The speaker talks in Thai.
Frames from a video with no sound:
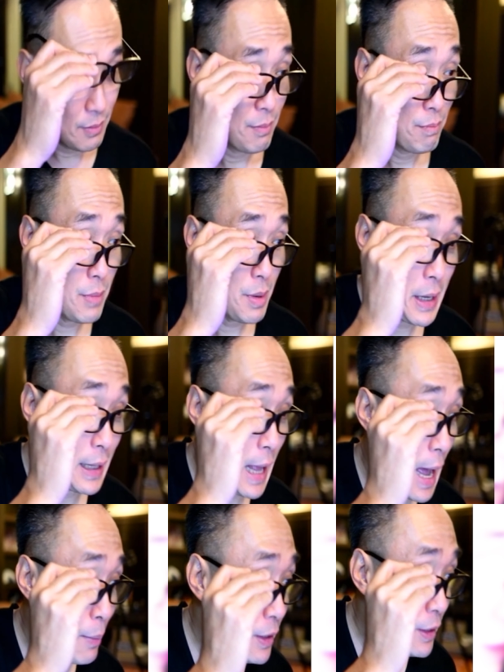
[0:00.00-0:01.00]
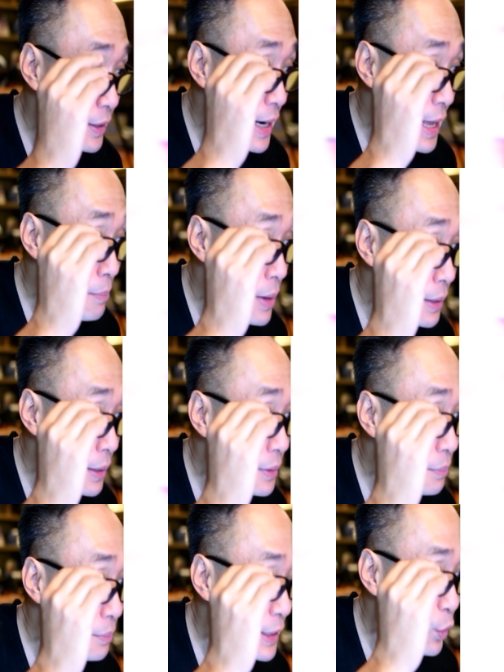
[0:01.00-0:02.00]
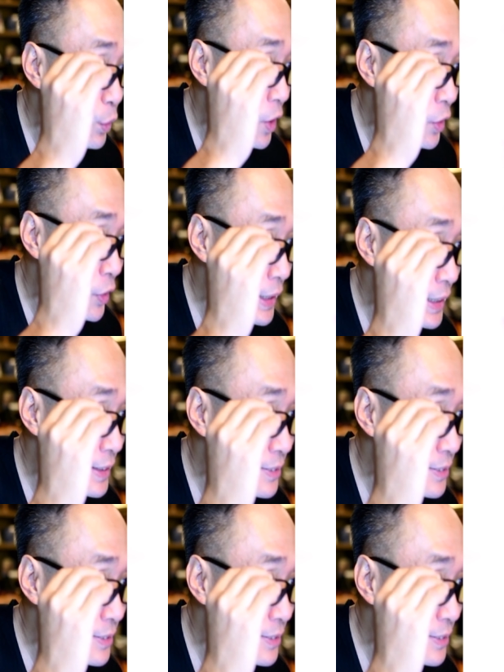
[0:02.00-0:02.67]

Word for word: ไม่มีใครถามเลยเหรอหน้าไมค์มีแต่คนรอเรียน